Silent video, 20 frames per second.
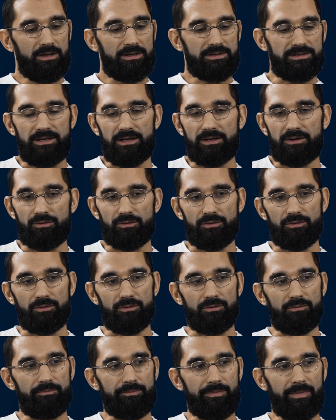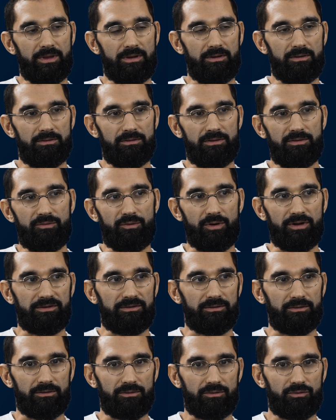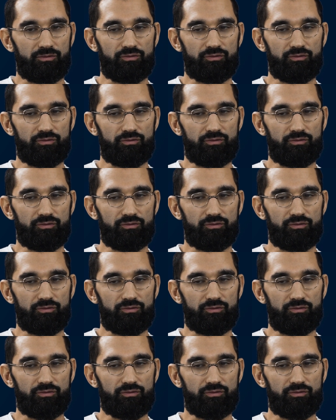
C'est-à-dire que euh, il faut être euh,